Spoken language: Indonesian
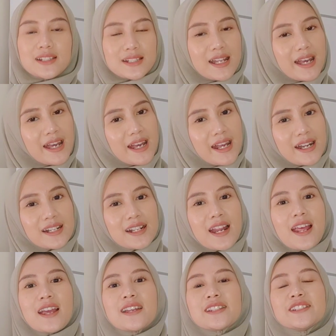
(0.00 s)
Dan
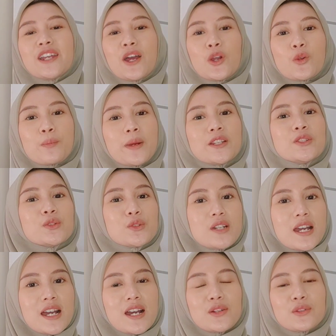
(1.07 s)
jangan lupa
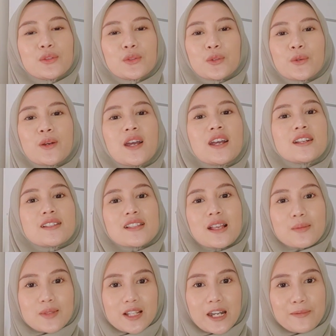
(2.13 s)
juga untuk
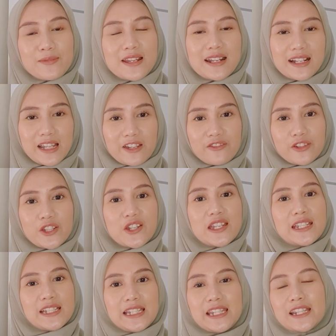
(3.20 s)
subscribe dan like video
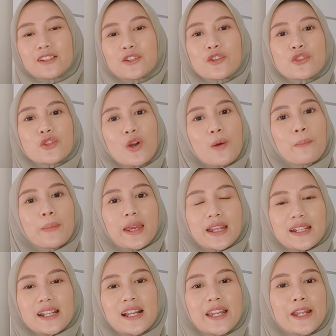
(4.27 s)
ini. Terus
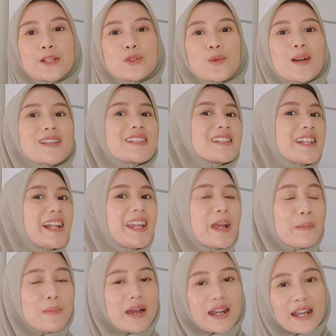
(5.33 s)
komen kalian suka sendal
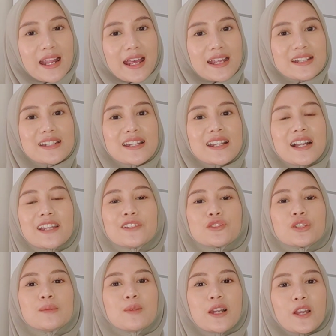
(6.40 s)
yang mana. Dan kalian
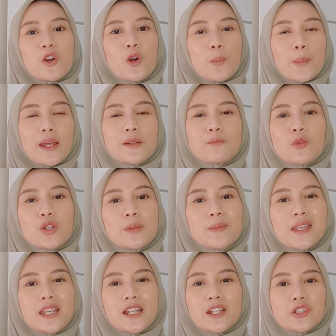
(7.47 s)
juga boleh komen mau
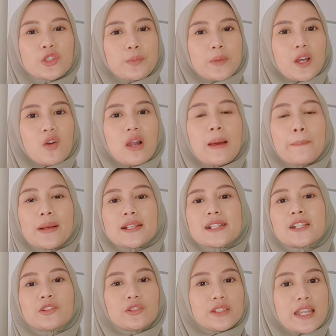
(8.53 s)
dibikinin Shopee haul apa
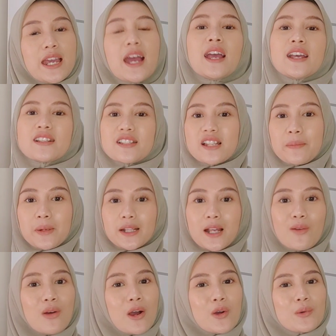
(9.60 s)
selanjutnya. Siapa
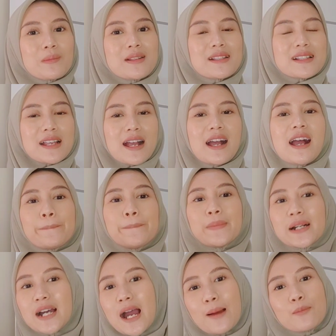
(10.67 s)
tahu aku bisa
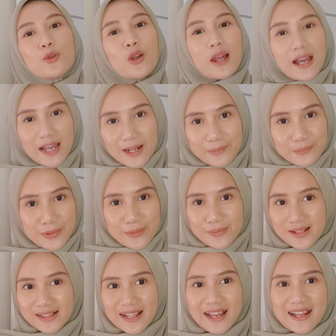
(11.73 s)
mengabulkan
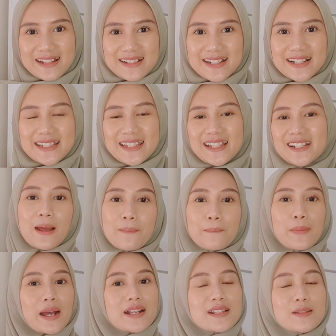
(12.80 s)
permintaan kalian.
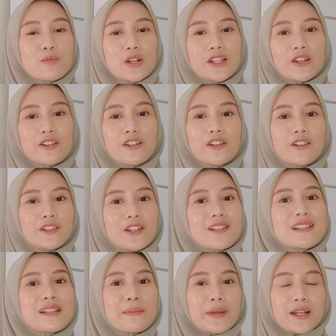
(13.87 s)
Makasih buat yang udah
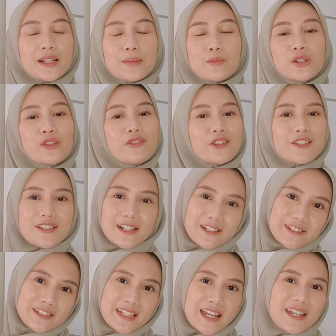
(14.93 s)
nonton. Sampai ketemu di video
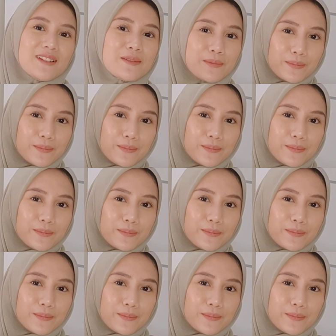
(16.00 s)
selanjutnya.